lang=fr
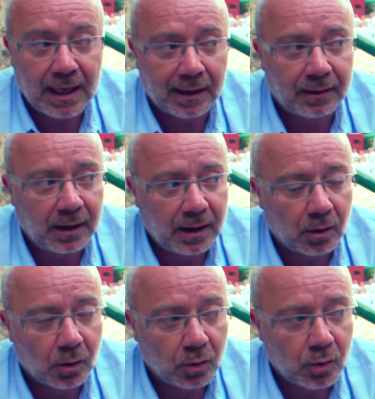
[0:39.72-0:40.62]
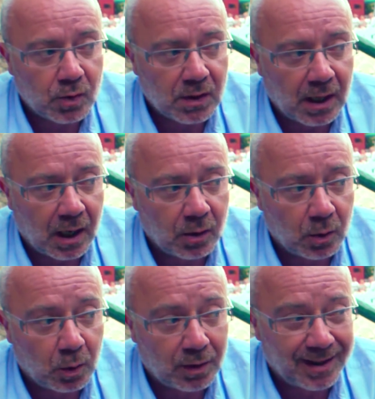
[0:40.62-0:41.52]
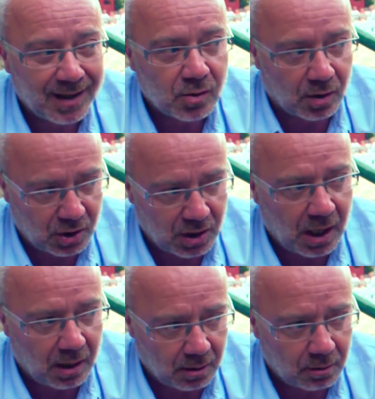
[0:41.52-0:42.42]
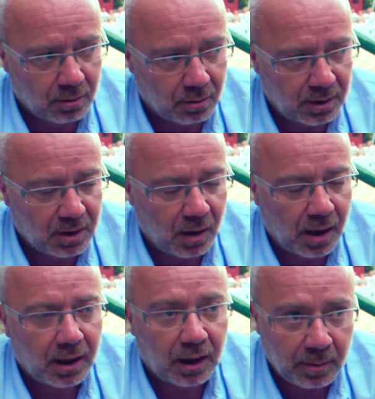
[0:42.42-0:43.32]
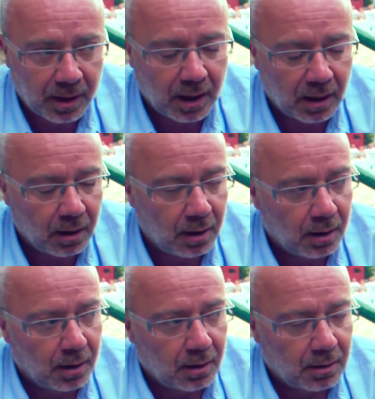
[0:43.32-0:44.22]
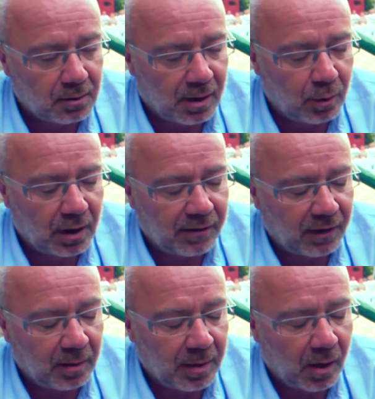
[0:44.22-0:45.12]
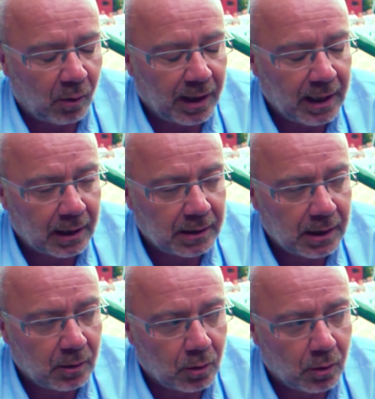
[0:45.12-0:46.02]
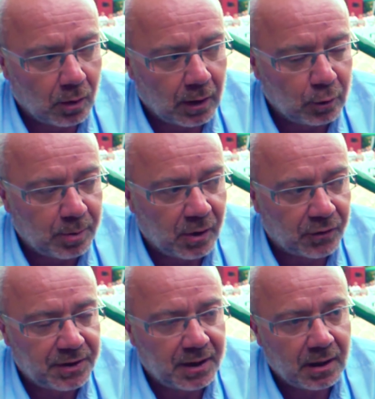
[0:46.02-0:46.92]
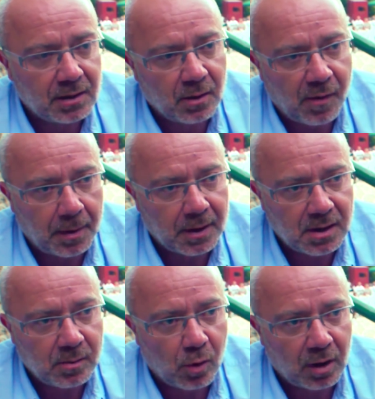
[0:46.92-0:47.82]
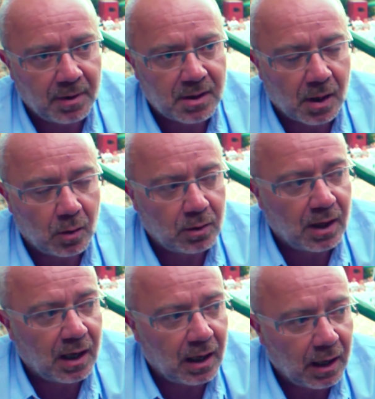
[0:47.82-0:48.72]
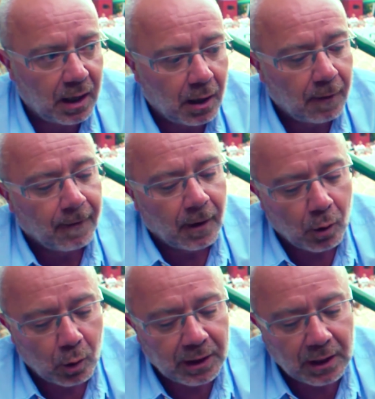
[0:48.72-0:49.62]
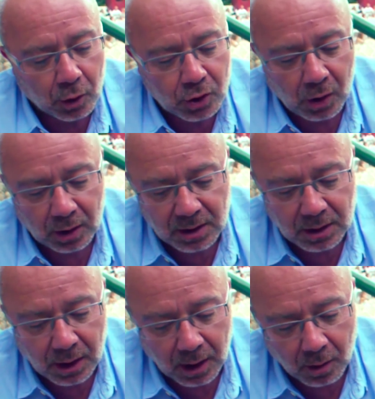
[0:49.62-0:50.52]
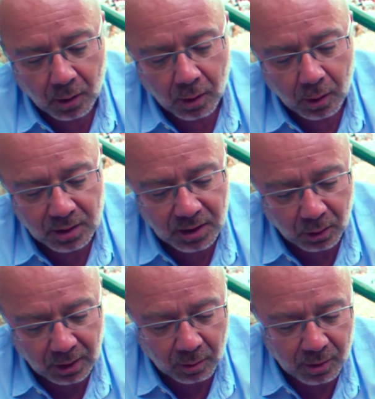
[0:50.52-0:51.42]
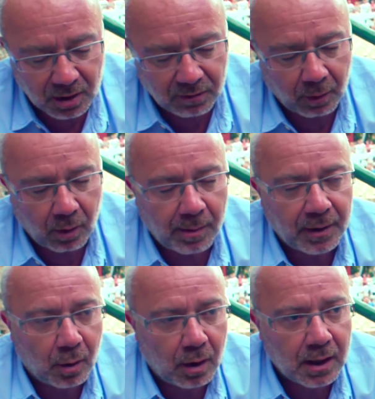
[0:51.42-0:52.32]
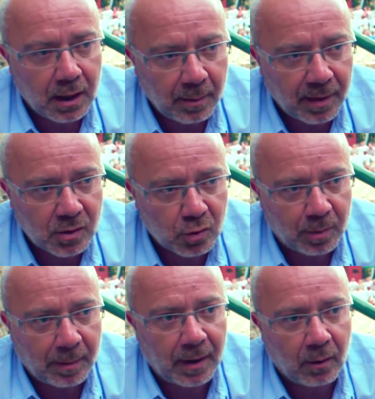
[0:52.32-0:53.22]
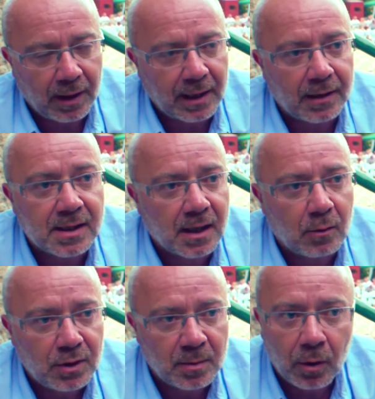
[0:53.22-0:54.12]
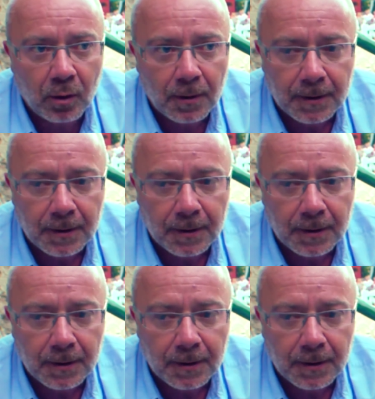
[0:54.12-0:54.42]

gardé euh, du scénario très original de Nicolas et Eric Bénard Nicolas Boucrier, Frédéric Bénard, on a gardé la double identité, Dino Fabrizi, Mourad Ben Saoud, et le déclencheur qui est euh, Dino qui est obligé de faire le ramadan à, la place de son papa. On a gardé ça uniquement.